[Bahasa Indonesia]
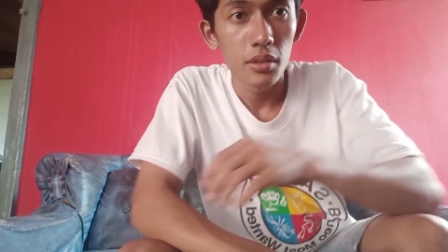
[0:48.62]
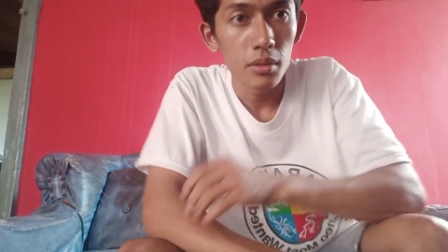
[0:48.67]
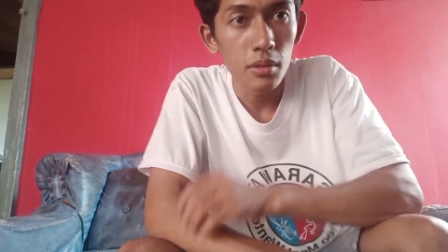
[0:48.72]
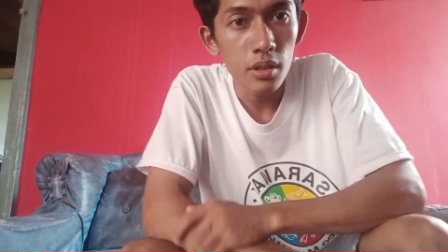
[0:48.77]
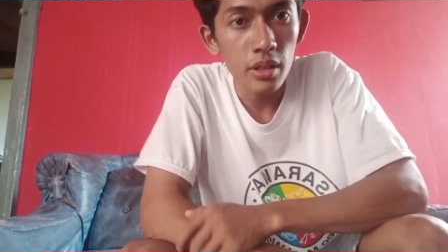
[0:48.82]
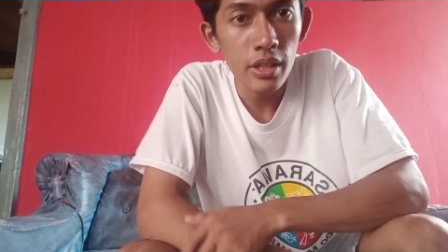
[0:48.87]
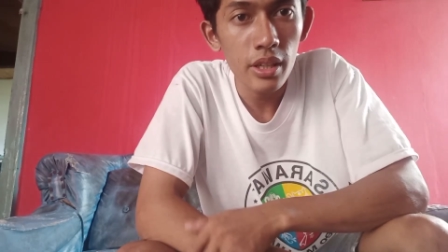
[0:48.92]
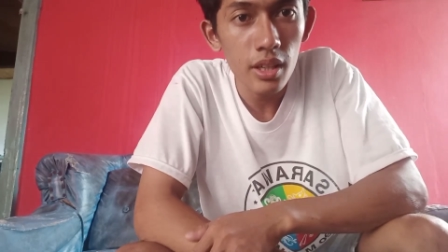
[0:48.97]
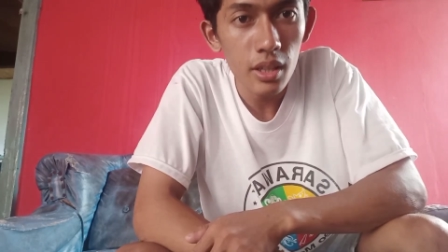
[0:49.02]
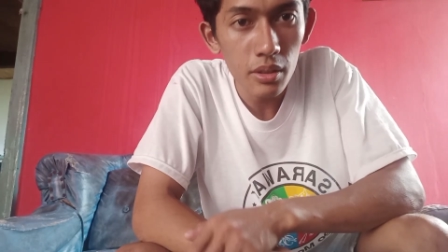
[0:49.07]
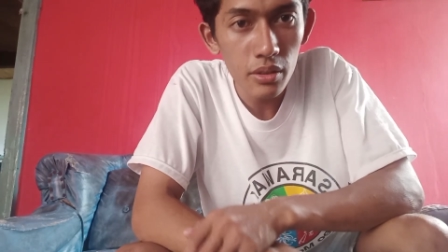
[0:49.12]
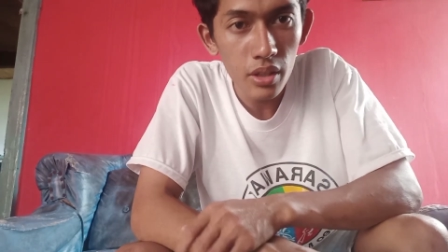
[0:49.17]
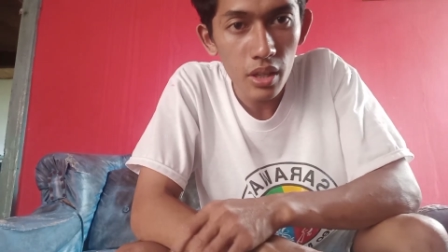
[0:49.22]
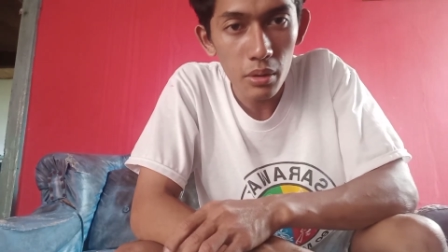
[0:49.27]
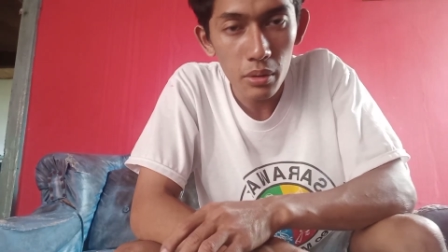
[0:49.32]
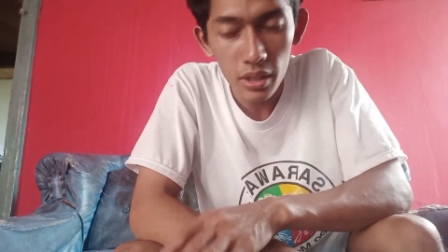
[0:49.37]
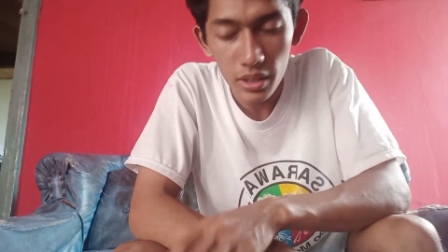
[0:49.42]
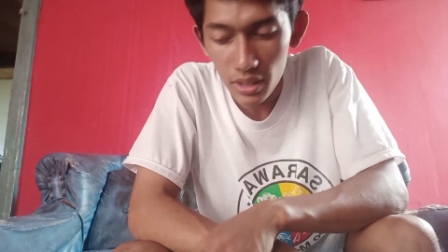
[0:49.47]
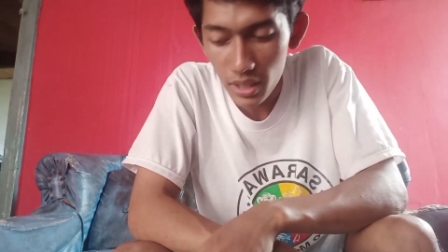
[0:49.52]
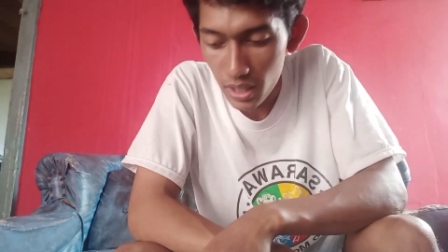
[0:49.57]
oke
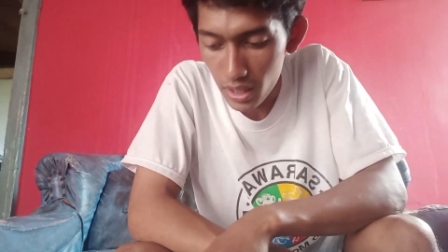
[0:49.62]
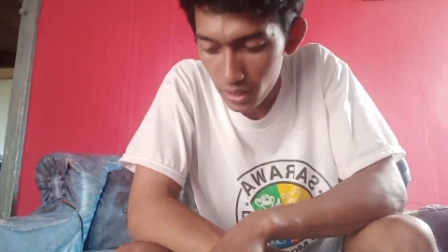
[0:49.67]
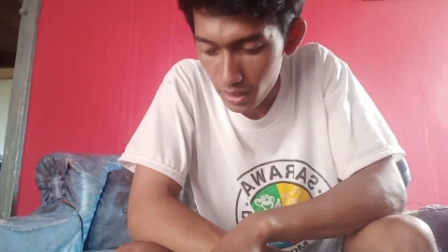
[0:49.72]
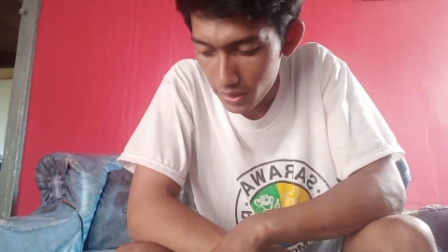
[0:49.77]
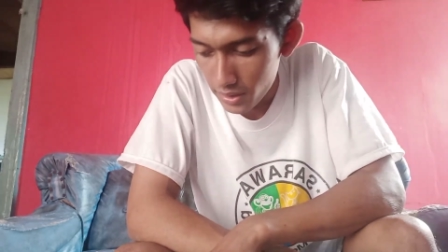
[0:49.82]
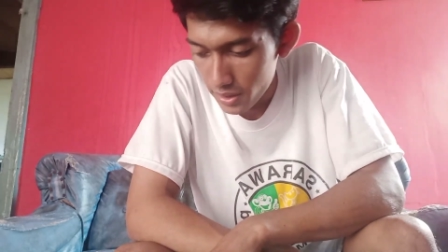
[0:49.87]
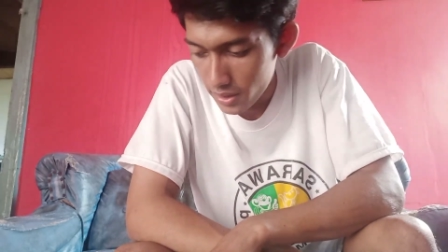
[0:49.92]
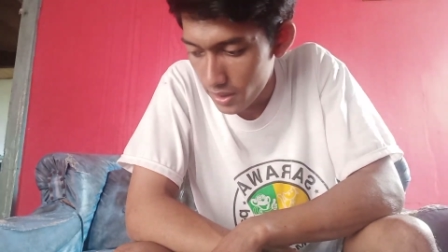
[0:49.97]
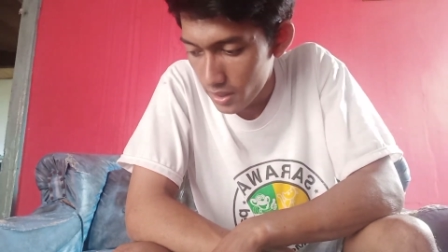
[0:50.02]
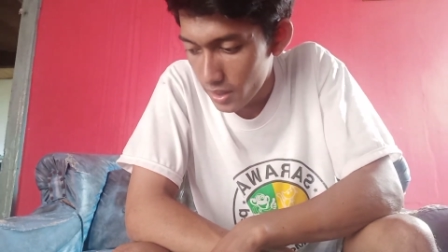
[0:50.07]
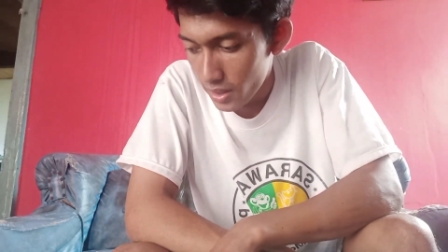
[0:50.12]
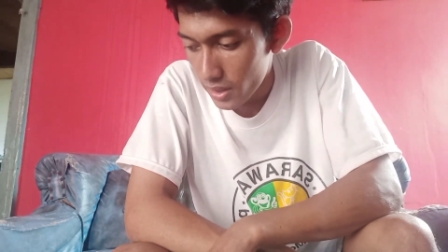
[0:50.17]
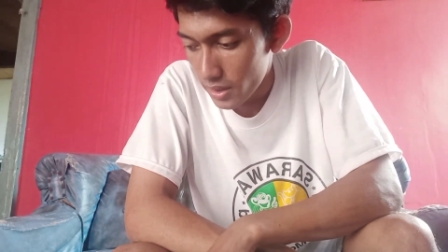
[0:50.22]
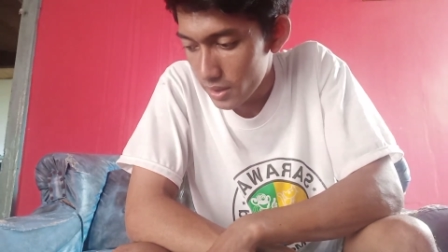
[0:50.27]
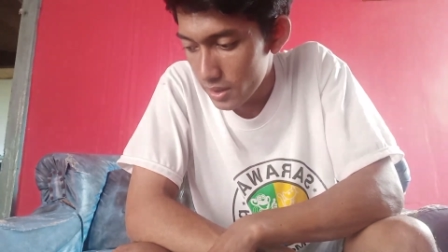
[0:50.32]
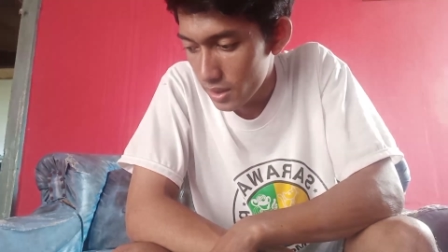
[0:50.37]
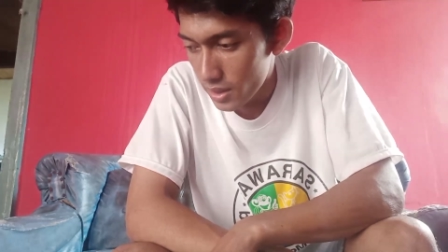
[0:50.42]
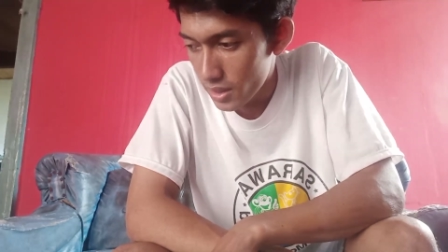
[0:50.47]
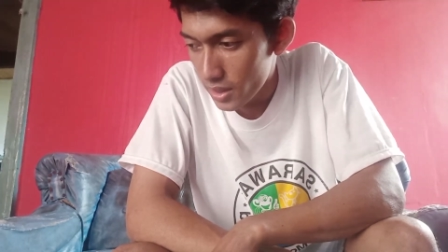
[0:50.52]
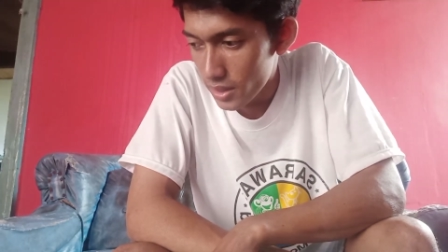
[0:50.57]
kawan-kawan nah
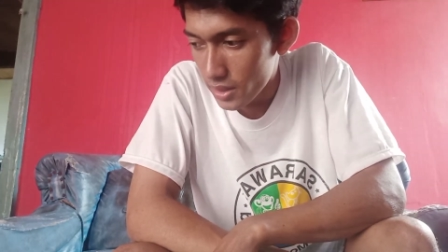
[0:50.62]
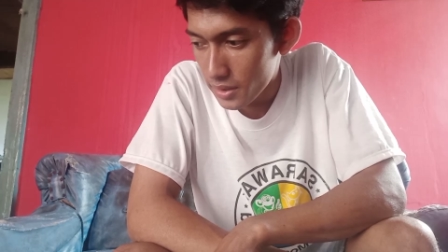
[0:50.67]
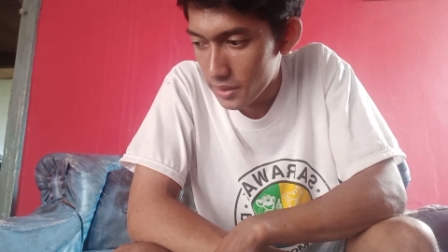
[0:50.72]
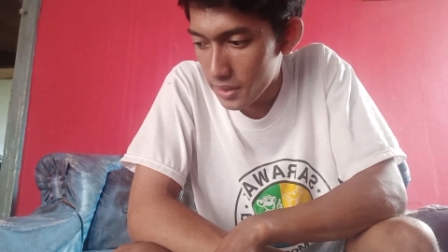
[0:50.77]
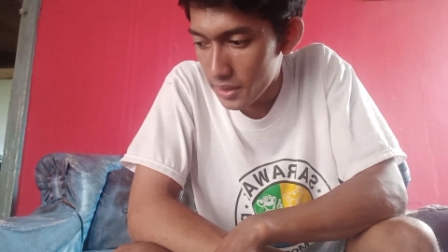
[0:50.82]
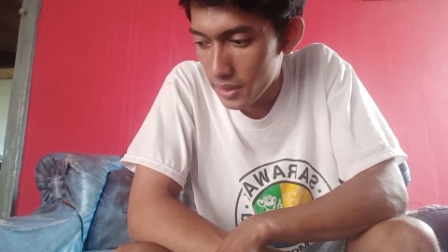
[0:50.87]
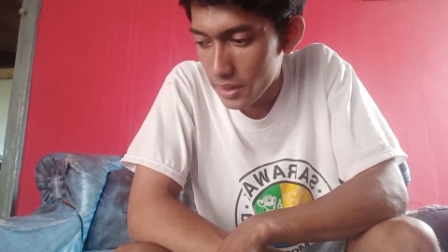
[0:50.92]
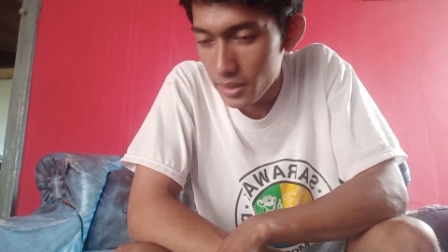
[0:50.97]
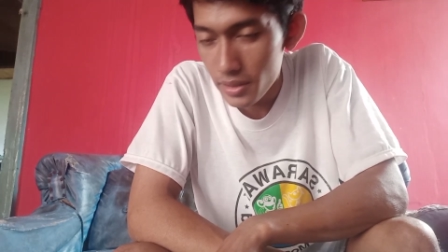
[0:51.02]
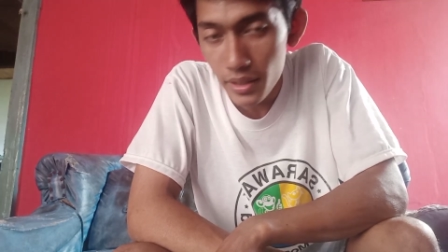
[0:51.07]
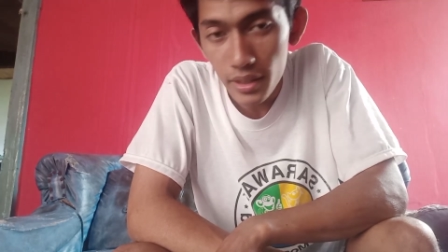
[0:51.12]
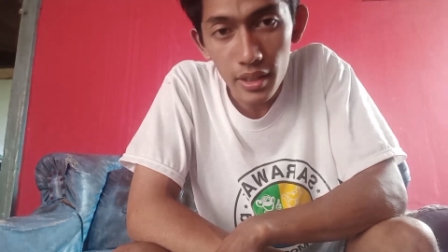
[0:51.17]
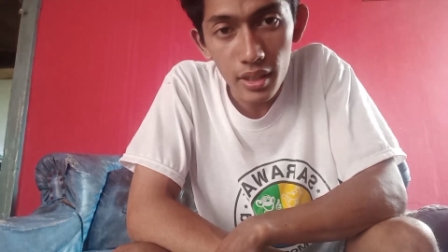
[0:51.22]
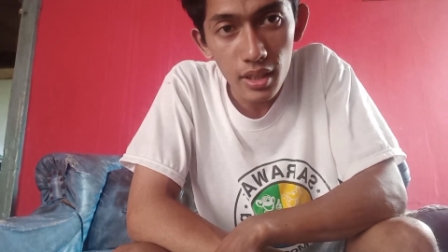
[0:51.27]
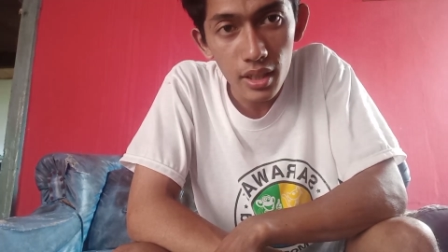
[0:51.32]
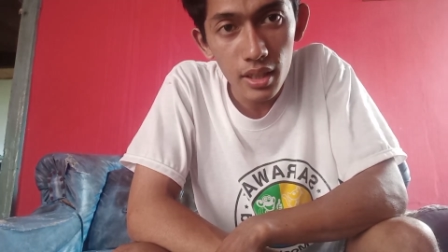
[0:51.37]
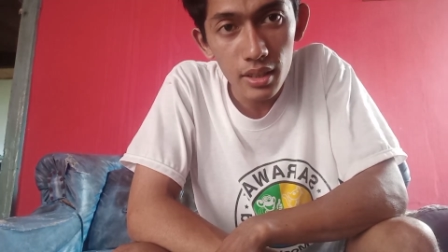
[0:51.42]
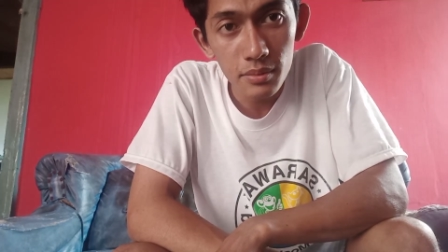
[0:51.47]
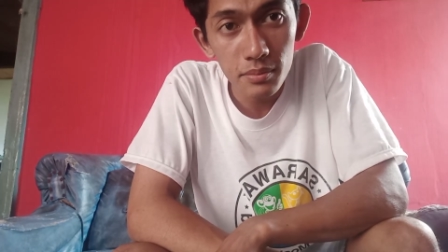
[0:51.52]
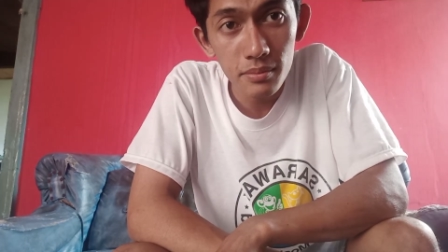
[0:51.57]
jadi di sini
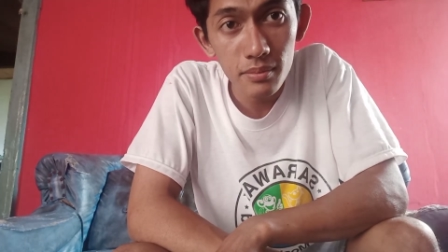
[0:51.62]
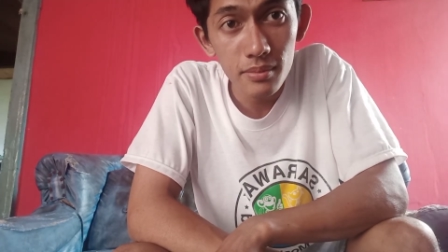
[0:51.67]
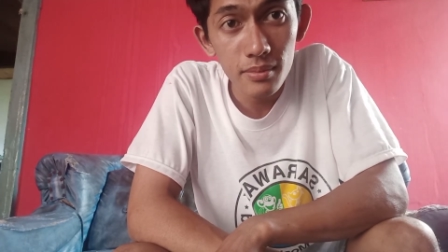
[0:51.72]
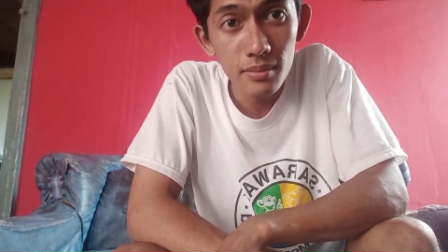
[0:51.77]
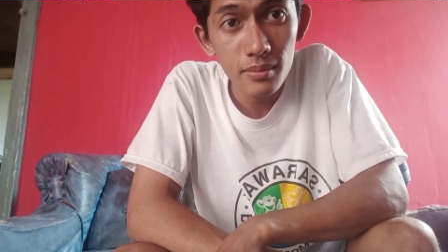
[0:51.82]
saya akan